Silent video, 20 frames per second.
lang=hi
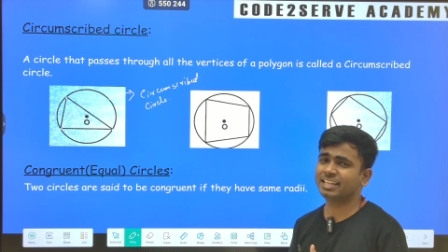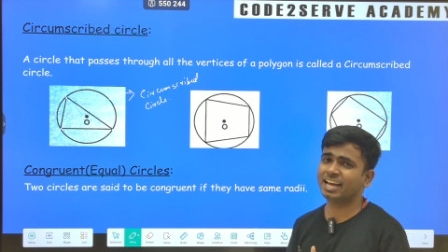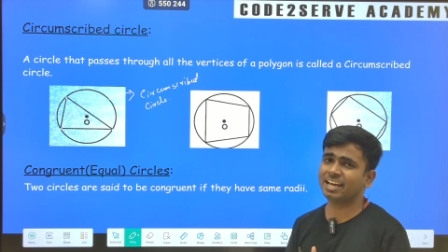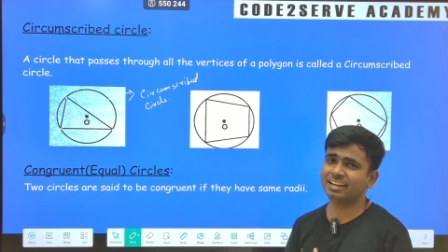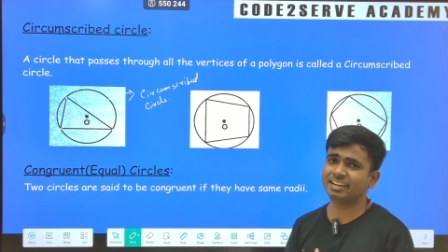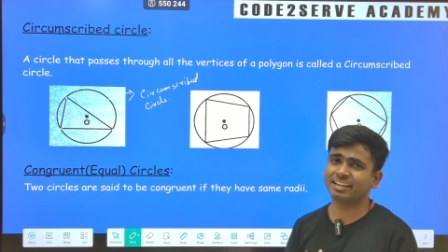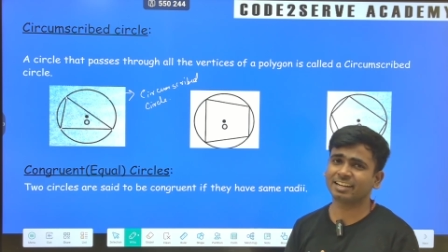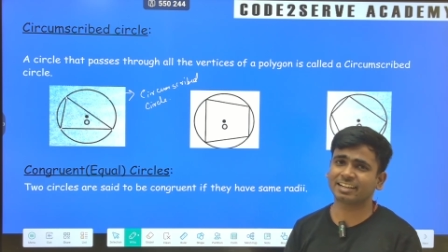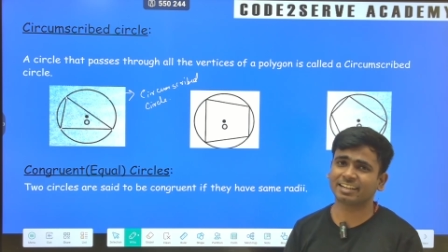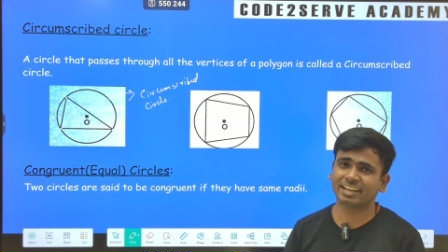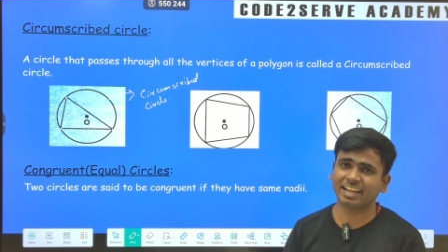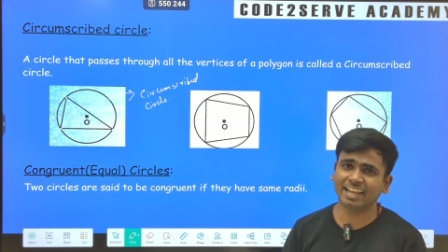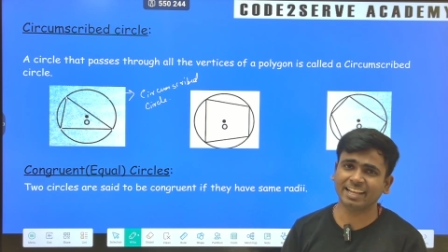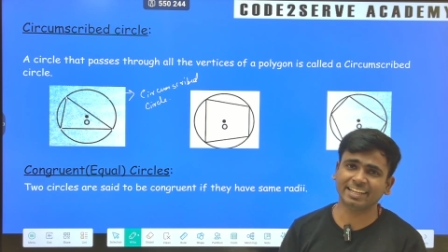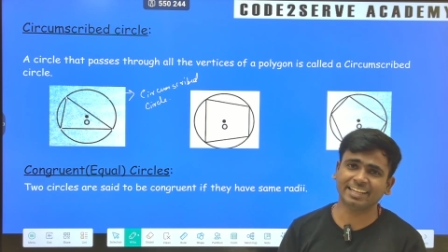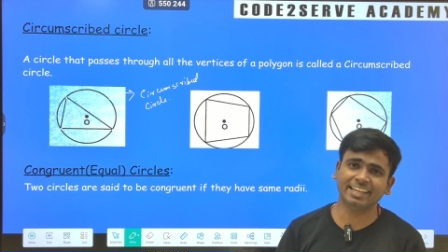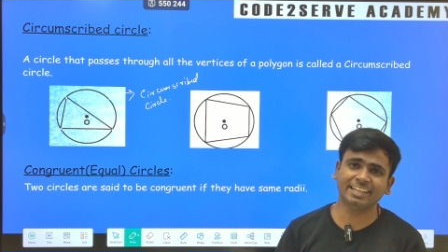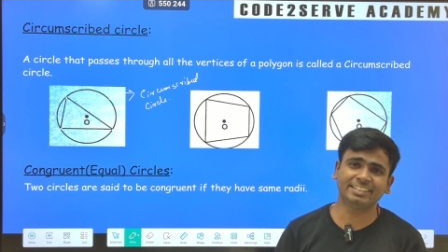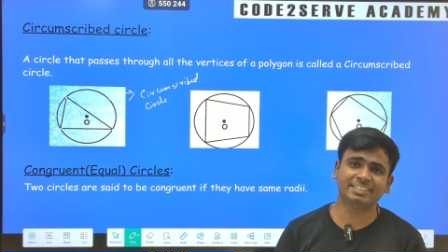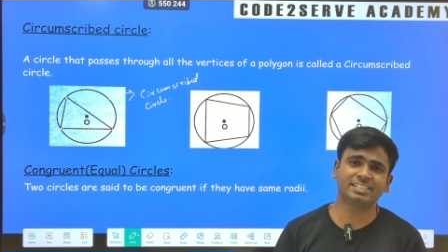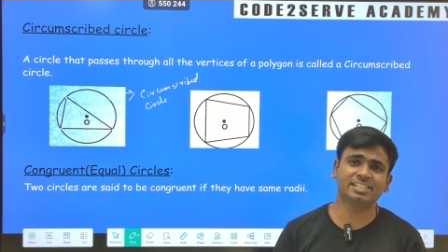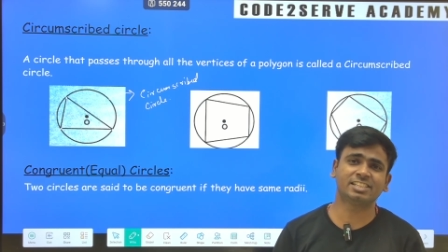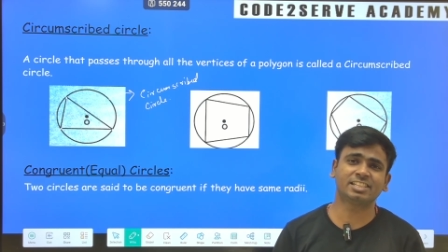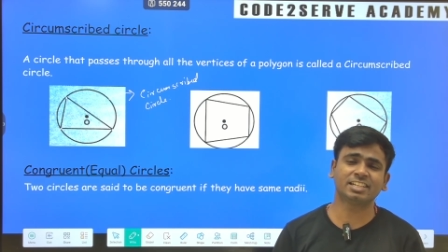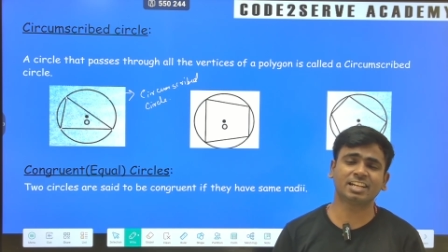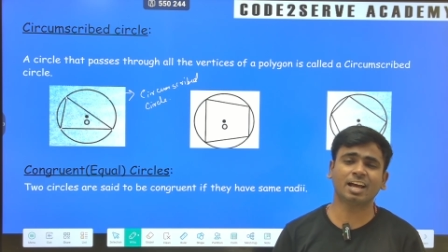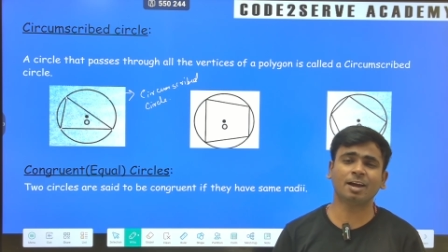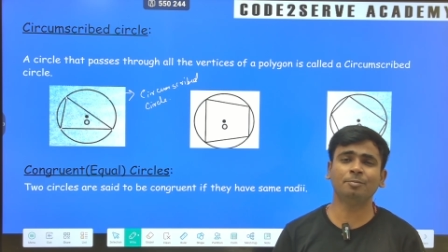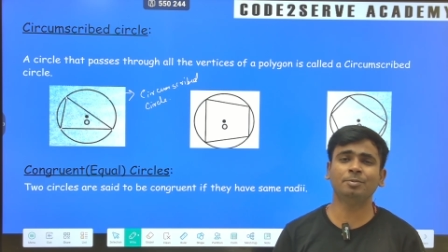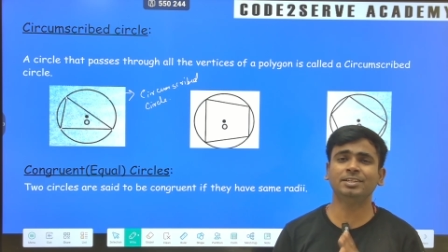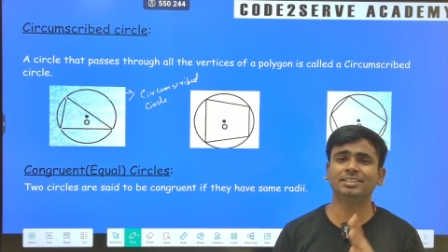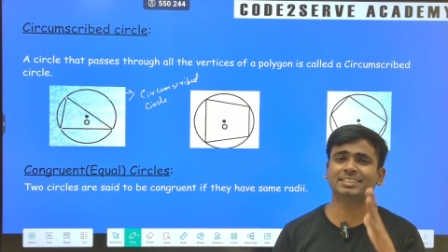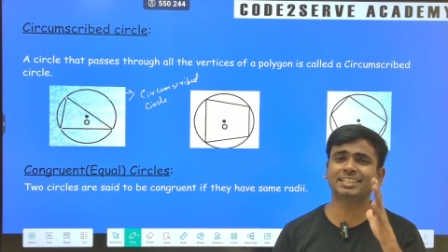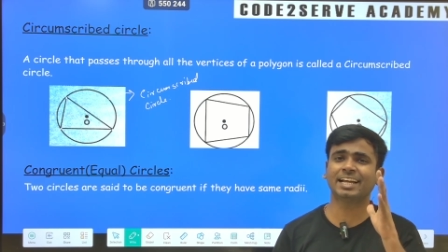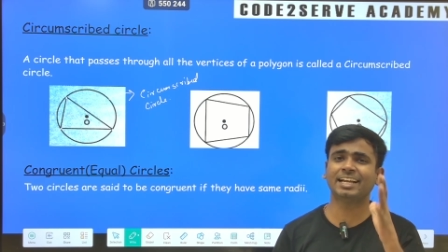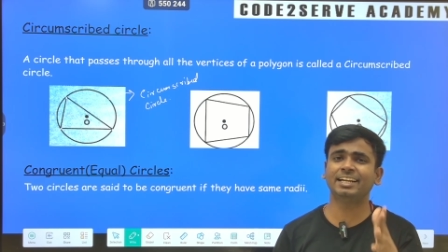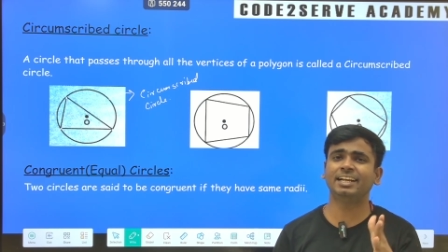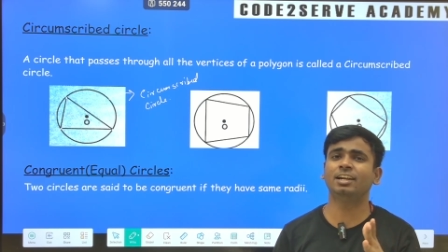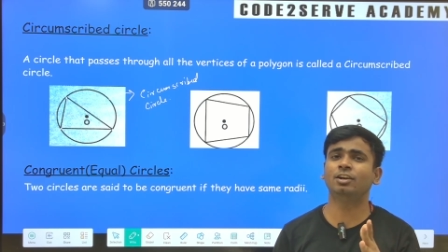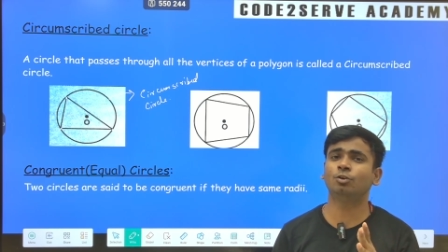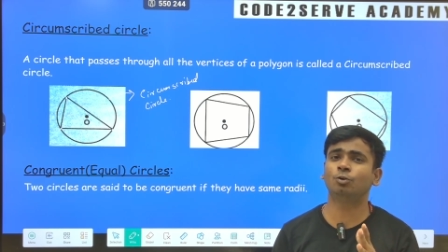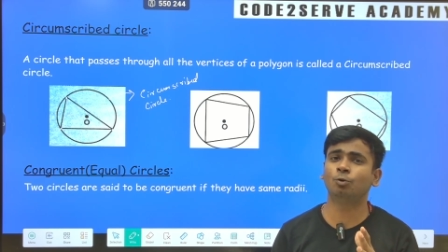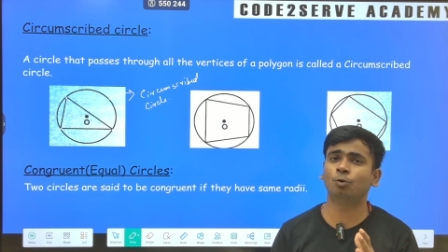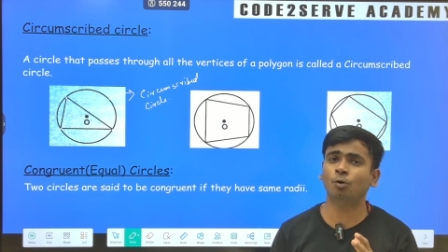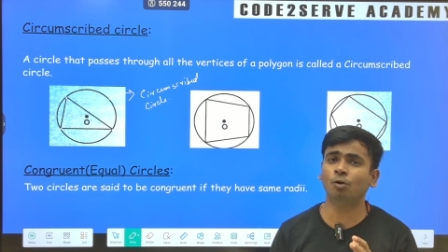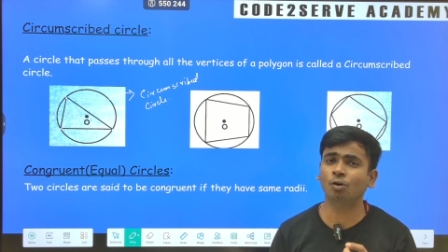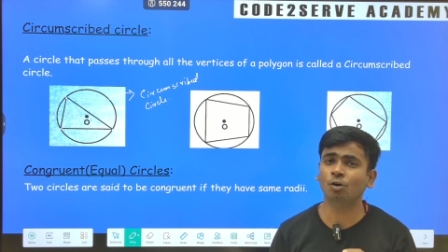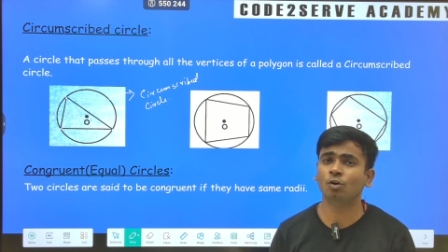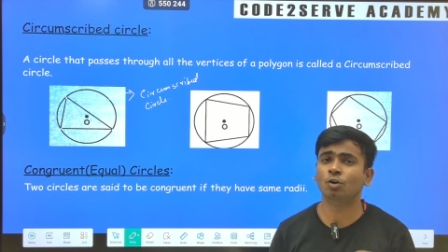ध्यान रखना है कि जितना भी साइडेड हो